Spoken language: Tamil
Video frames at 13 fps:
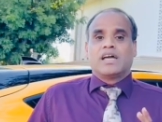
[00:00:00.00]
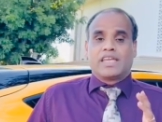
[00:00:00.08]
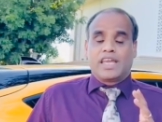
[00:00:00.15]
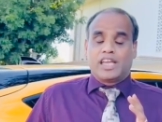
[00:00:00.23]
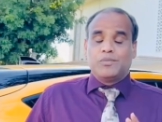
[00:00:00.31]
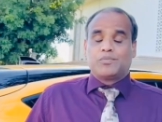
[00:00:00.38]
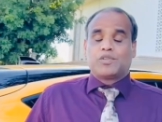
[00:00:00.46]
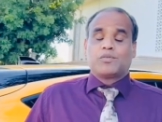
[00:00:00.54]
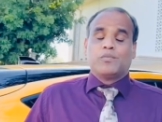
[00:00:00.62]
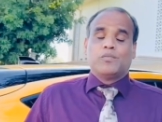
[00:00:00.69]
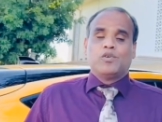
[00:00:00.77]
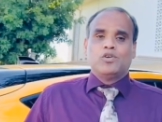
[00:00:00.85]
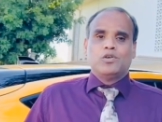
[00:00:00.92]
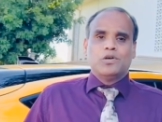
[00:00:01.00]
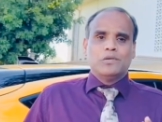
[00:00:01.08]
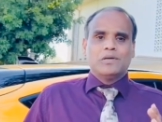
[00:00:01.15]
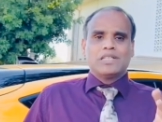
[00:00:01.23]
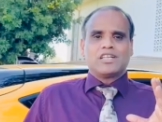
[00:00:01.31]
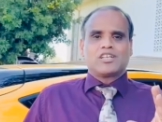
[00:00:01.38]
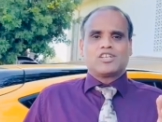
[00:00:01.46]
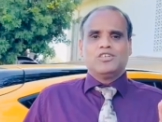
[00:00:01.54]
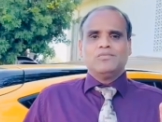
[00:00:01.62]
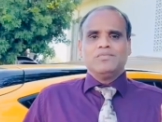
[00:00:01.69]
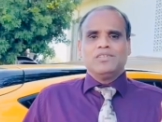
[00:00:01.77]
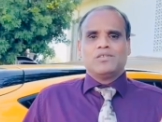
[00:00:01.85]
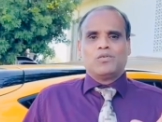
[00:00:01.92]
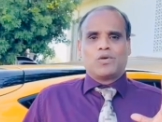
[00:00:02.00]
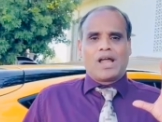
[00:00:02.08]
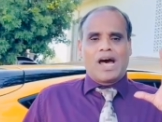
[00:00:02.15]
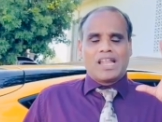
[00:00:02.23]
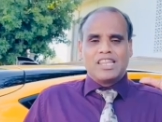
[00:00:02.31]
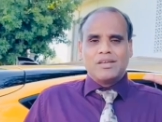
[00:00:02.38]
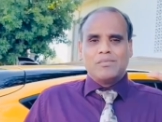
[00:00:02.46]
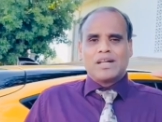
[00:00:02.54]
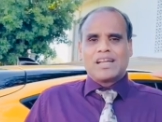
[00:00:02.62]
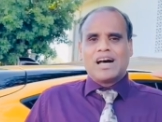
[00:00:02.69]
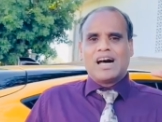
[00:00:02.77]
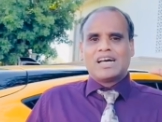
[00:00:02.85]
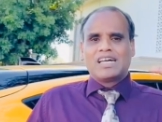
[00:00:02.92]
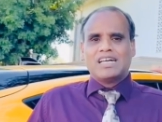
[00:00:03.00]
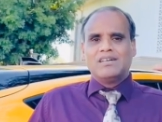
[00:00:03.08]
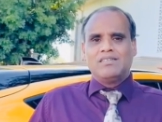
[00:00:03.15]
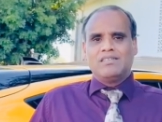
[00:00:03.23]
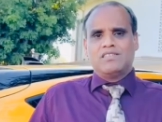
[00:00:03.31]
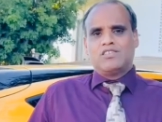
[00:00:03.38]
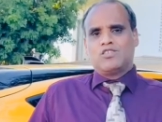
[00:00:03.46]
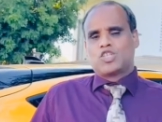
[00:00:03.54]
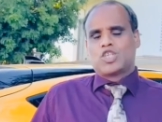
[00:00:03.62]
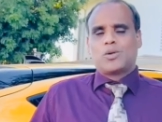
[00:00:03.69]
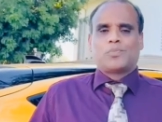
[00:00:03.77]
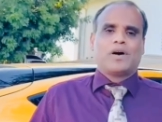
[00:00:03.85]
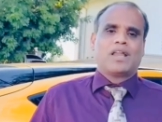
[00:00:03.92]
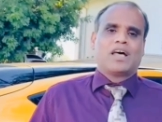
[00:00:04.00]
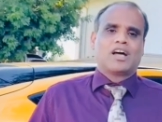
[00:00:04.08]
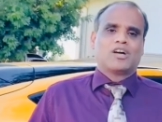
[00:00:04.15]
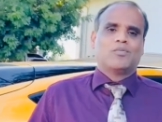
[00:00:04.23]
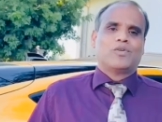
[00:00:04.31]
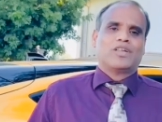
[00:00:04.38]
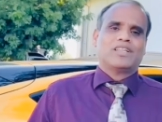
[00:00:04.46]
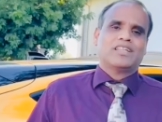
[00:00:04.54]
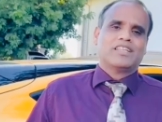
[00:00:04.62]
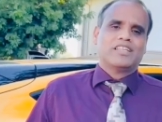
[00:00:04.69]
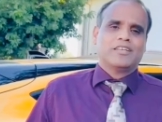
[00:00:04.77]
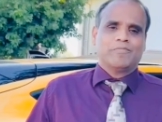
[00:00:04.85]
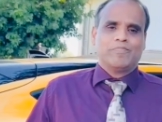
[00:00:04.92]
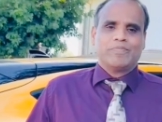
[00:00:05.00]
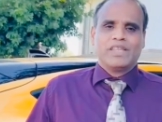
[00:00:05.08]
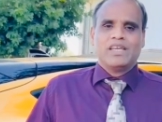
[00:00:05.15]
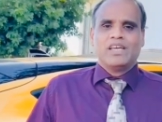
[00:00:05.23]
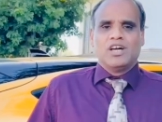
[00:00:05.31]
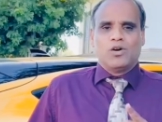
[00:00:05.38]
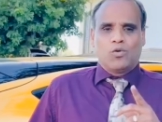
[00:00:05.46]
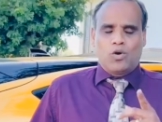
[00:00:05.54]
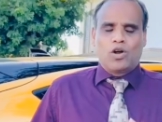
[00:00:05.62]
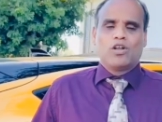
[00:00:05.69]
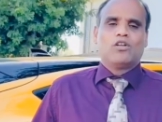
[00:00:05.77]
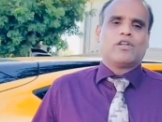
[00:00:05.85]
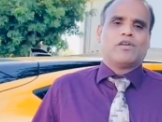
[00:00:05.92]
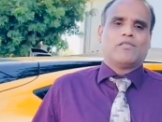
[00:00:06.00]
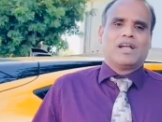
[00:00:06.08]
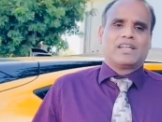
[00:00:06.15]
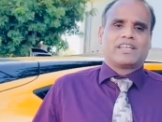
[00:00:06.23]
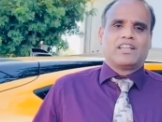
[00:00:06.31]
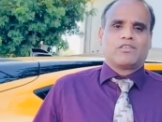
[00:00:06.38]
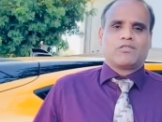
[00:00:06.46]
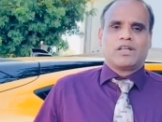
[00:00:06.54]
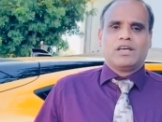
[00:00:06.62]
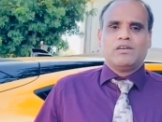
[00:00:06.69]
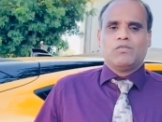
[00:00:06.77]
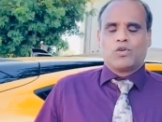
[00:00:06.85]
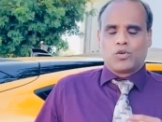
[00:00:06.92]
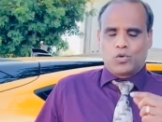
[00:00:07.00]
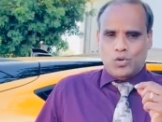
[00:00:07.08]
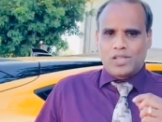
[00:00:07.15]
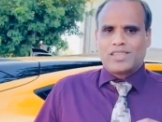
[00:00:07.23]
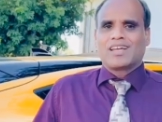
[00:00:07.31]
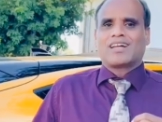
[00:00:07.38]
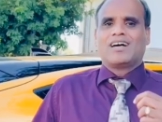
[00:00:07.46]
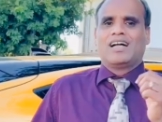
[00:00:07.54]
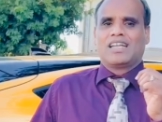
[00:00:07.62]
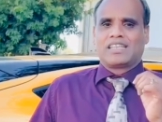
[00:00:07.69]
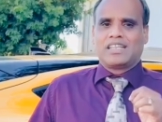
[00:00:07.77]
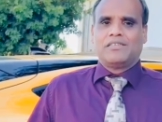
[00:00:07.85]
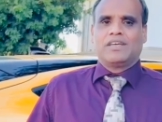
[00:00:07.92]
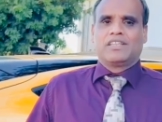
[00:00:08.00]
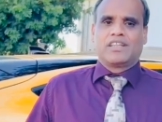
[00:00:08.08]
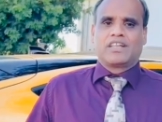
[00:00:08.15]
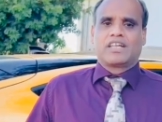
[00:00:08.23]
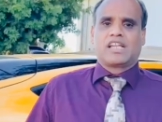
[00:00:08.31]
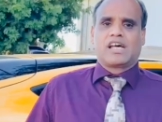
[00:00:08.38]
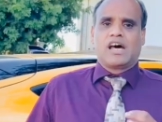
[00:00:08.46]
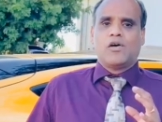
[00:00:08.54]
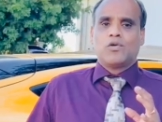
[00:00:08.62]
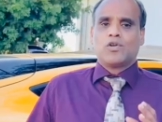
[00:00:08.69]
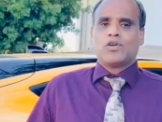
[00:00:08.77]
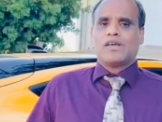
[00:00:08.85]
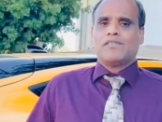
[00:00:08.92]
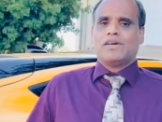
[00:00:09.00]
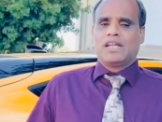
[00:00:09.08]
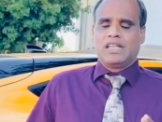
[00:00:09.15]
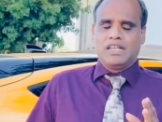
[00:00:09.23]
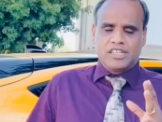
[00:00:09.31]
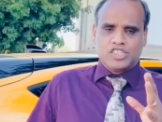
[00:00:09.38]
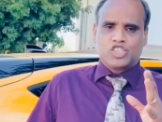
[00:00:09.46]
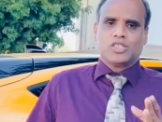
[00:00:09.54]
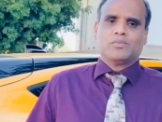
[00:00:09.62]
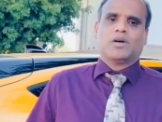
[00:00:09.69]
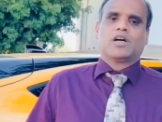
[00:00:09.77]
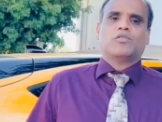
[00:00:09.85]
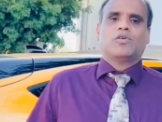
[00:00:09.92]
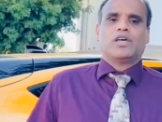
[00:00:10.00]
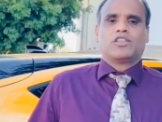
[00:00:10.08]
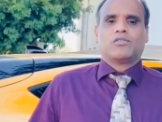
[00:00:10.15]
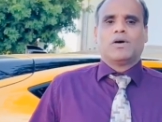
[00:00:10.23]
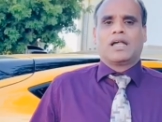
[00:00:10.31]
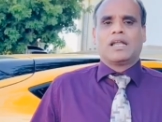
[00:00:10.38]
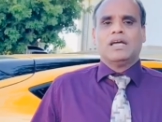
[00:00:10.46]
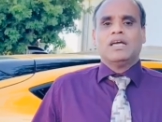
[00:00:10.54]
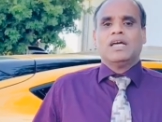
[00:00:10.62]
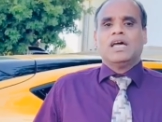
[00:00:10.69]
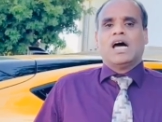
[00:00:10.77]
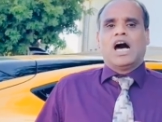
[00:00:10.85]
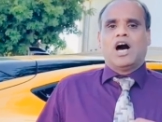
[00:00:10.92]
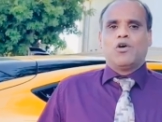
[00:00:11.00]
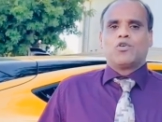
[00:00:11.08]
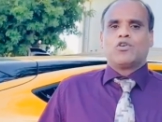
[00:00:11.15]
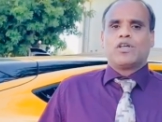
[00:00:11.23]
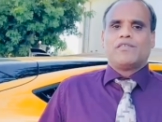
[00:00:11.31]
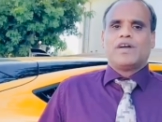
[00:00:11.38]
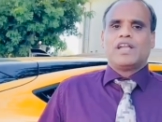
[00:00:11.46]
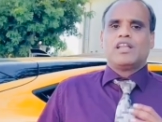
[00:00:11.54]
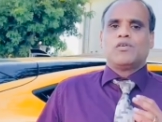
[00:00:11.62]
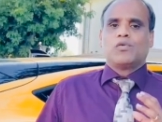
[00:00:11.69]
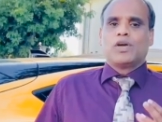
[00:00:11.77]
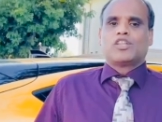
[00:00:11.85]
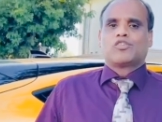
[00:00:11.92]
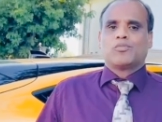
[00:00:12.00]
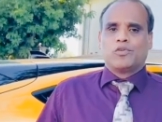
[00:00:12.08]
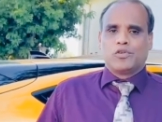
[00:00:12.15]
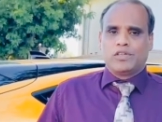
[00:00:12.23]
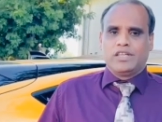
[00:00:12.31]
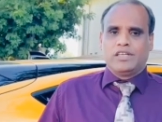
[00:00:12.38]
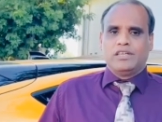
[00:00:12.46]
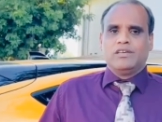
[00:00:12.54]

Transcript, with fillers: எகிப்துக்கு முழுவதற்கும் ஒரு அதிபராக யோசிப்பால் ஆக முடிந்தது உங்களுடைய வாழ்க்கையில கூட ஒரு குறித்த காலத்தை வைத்திருக்கிறார் அவருடைய வேலையில் நிச்சயமாக உயர்த்துவார் அவருடைய வேலையில உயர்த்தும் போது